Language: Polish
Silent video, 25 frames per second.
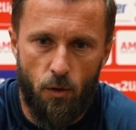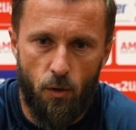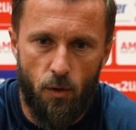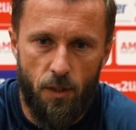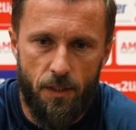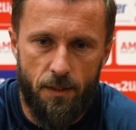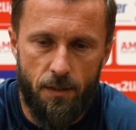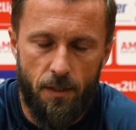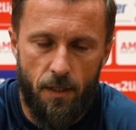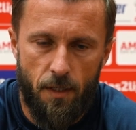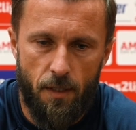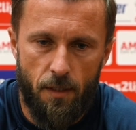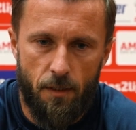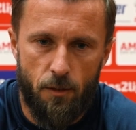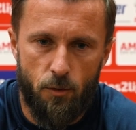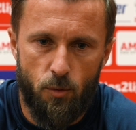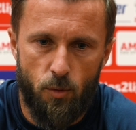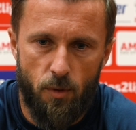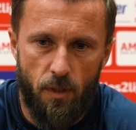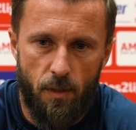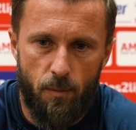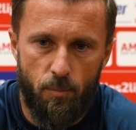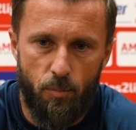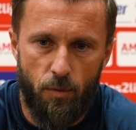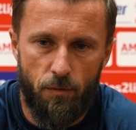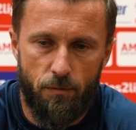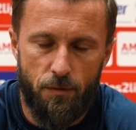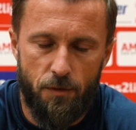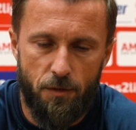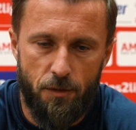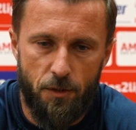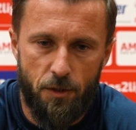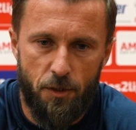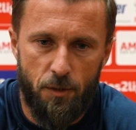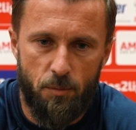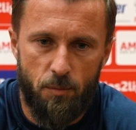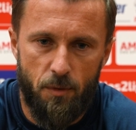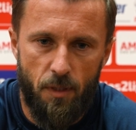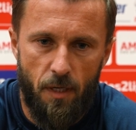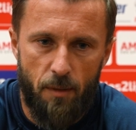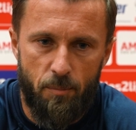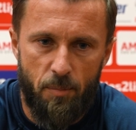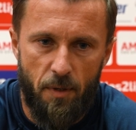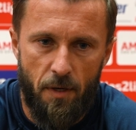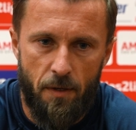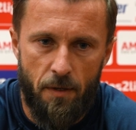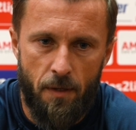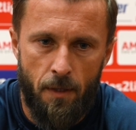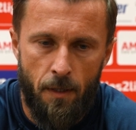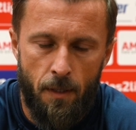kolejne, które powinniśmy
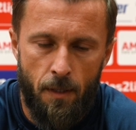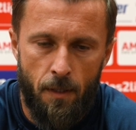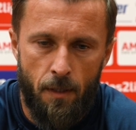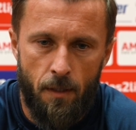lepiej,